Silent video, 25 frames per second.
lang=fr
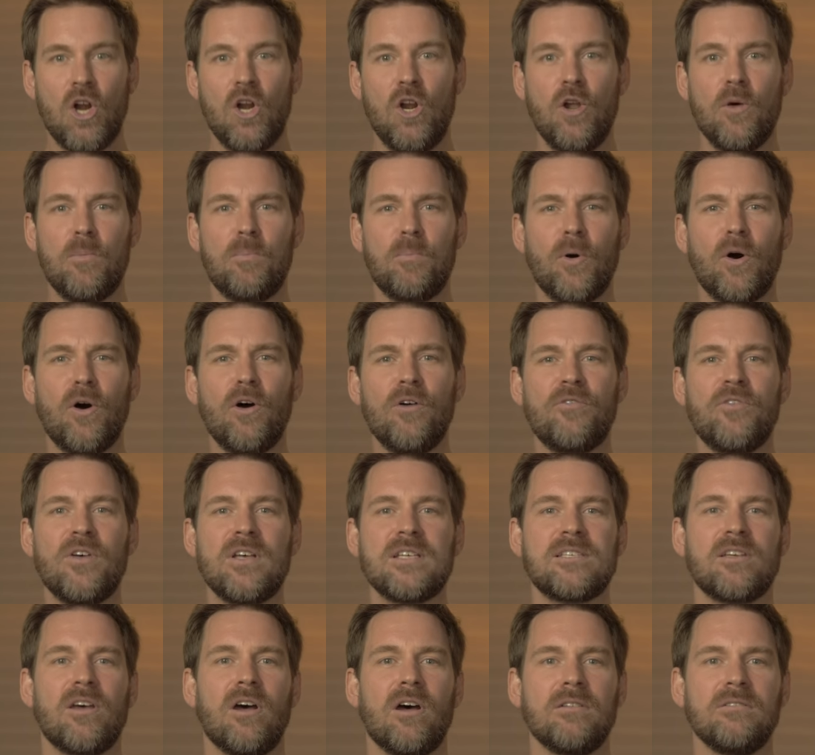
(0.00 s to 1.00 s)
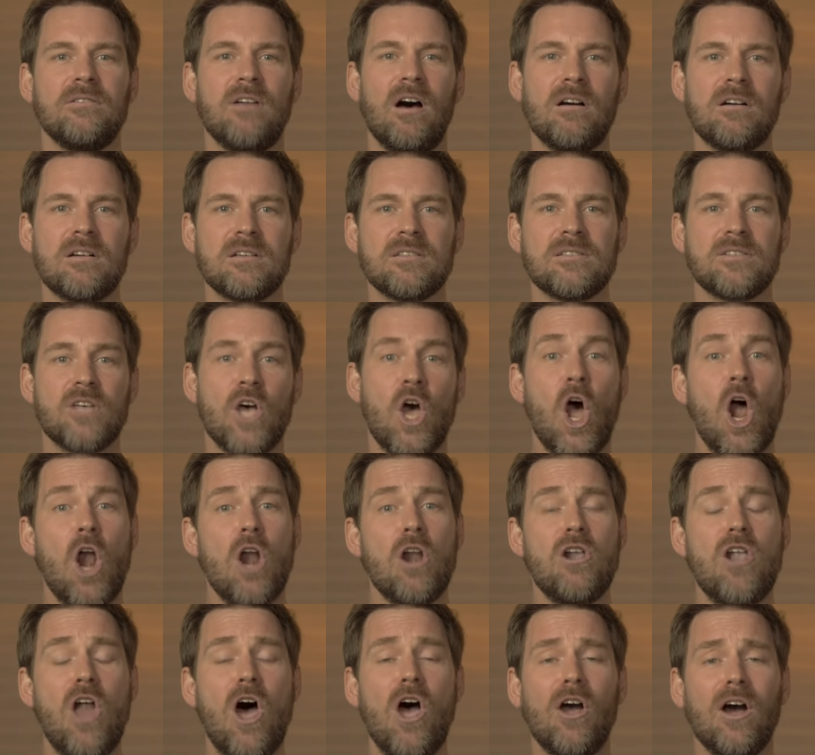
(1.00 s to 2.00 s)
Le professeur Knox
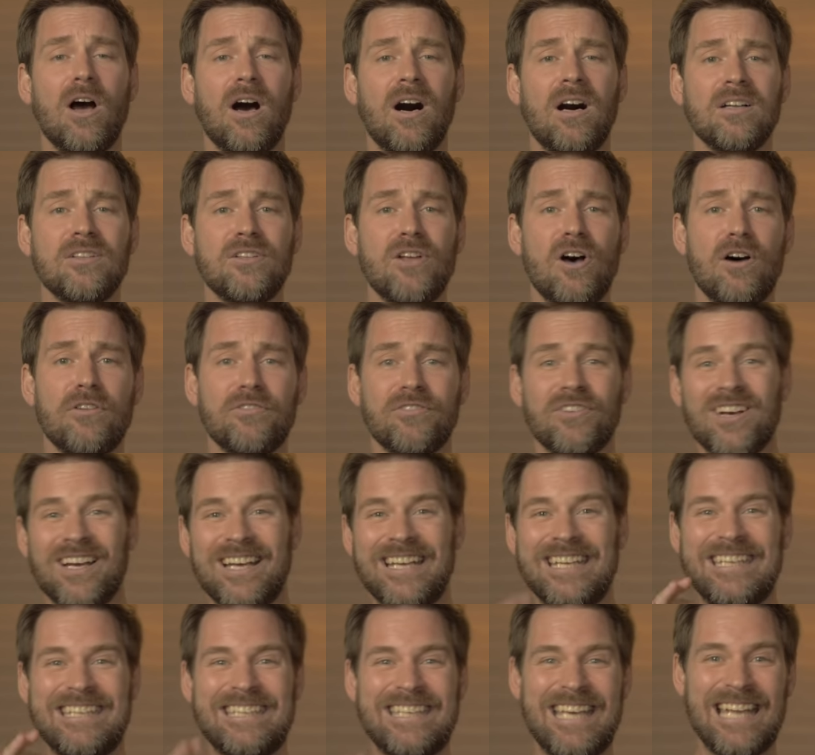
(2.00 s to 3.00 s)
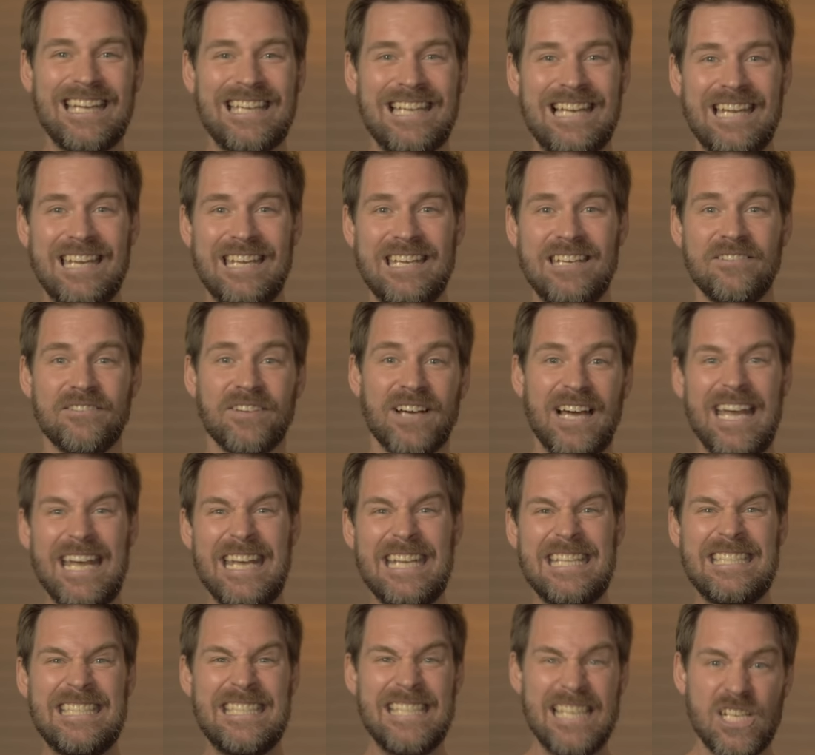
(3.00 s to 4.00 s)
leur en offre 4 livres
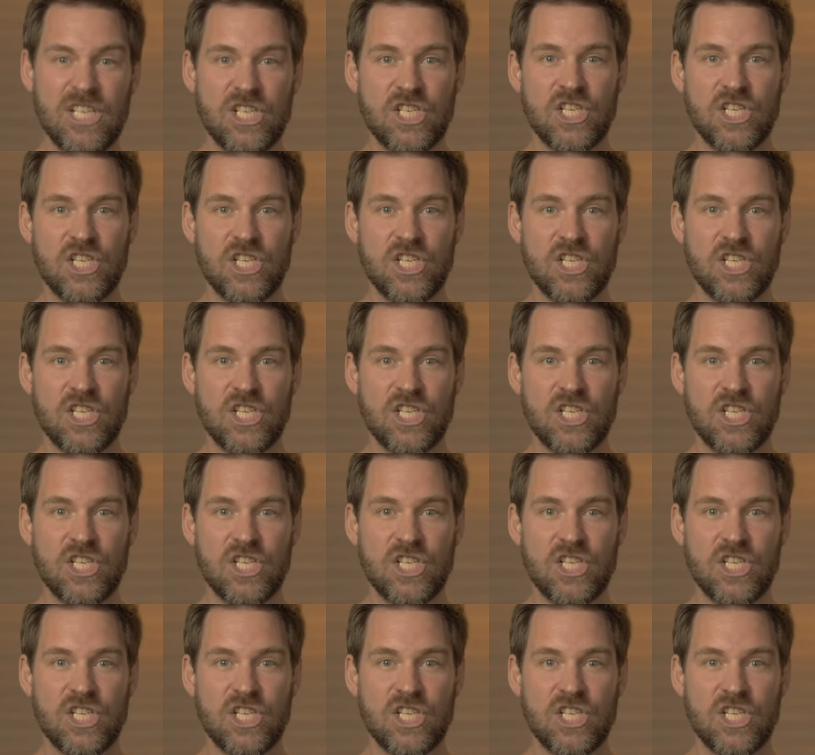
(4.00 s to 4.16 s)
et 10